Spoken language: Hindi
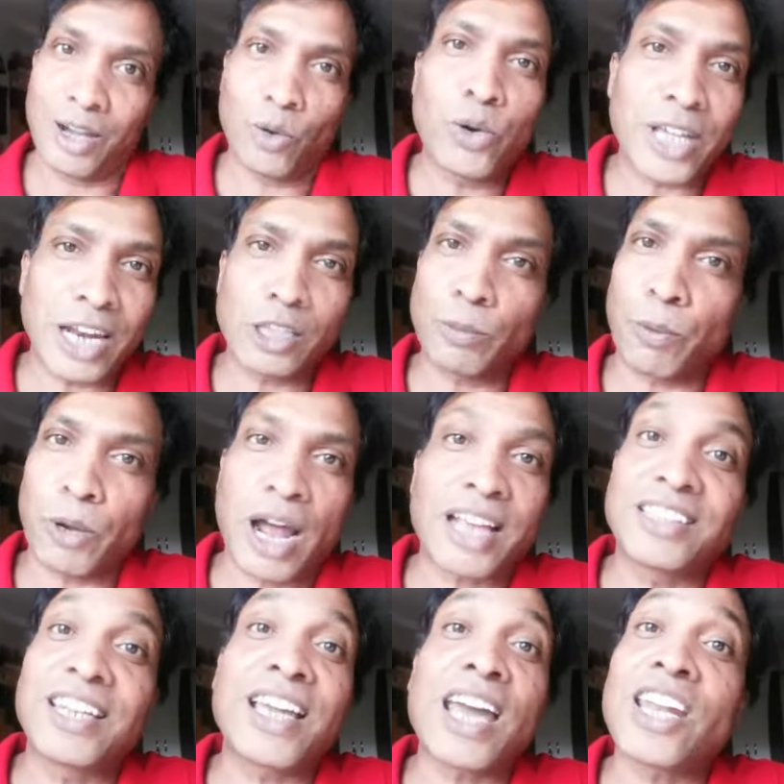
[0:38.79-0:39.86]
उनके लिए तो पूरा
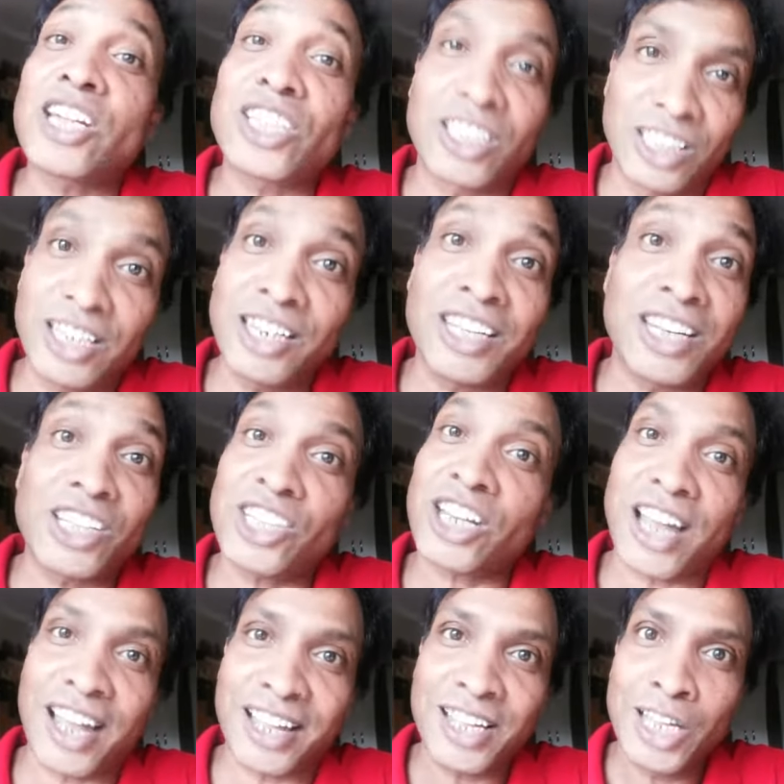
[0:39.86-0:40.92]
दिन का नश दिन ही नशे
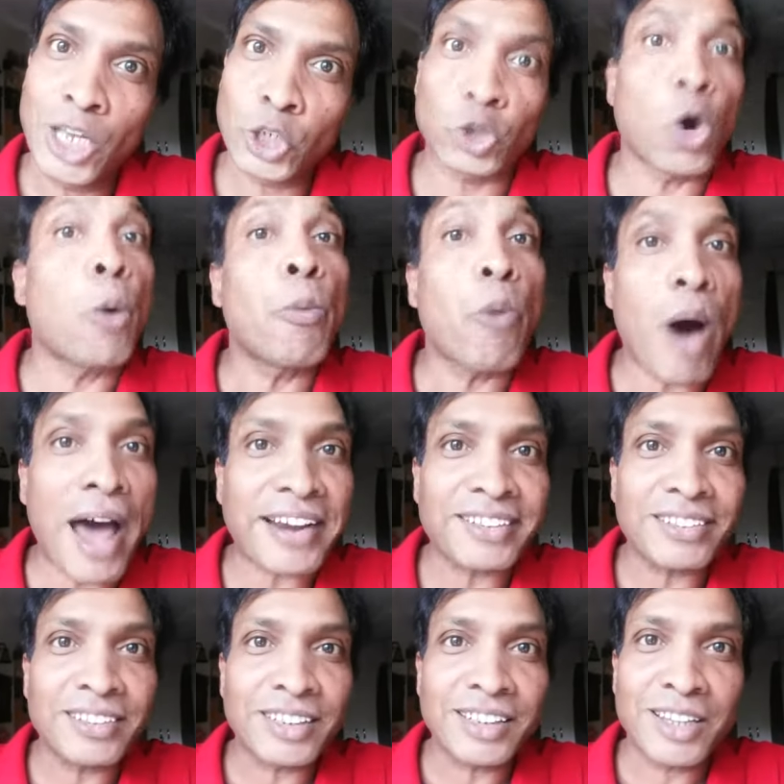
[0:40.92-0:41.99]
का है सोमवार
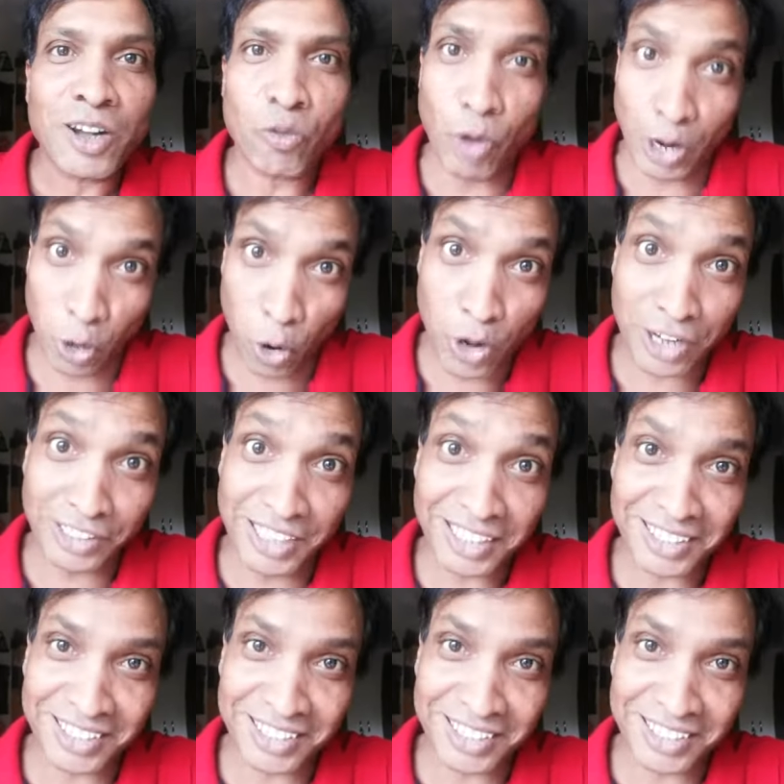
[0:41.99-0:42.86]
वर्कॉलिक दे